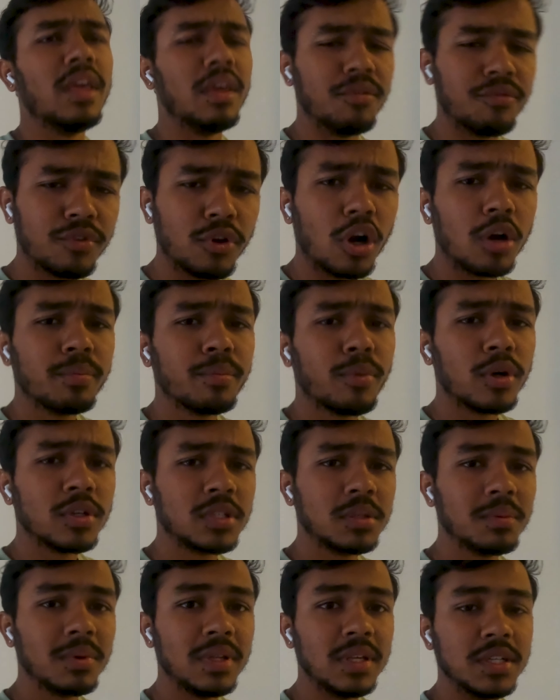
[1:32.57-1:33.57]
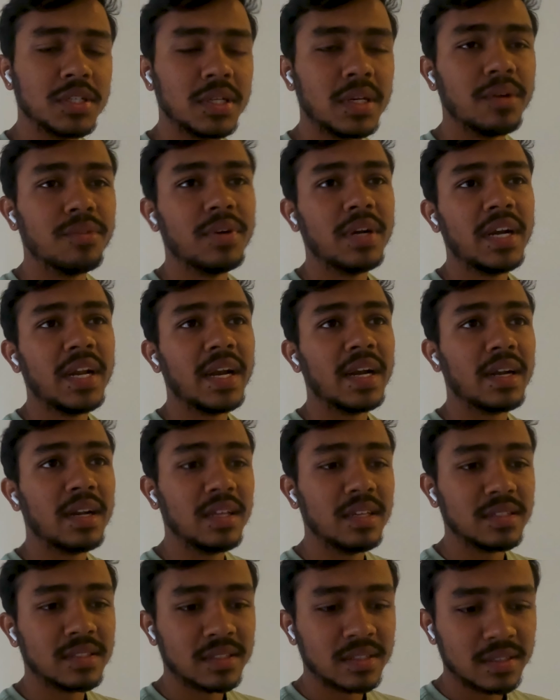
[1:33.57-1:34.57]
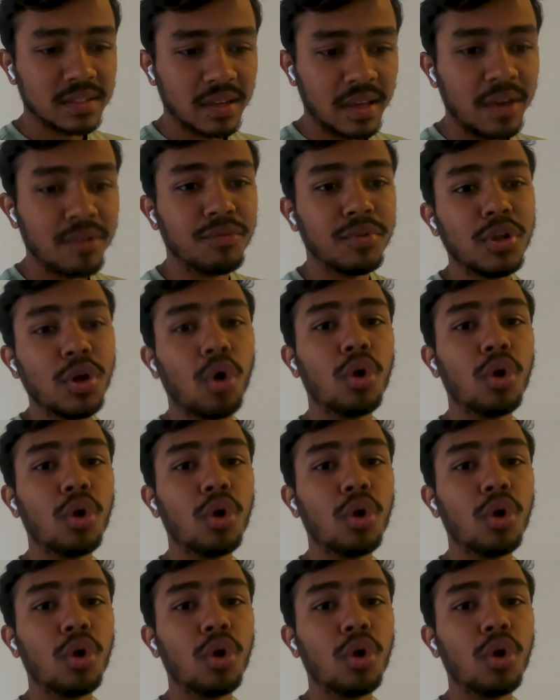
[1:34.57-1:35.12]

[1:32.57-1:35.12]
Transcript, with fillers: इफ़ नॉट पॉसिबल ईच एंड एवरी डे एटलीस्ट एवरी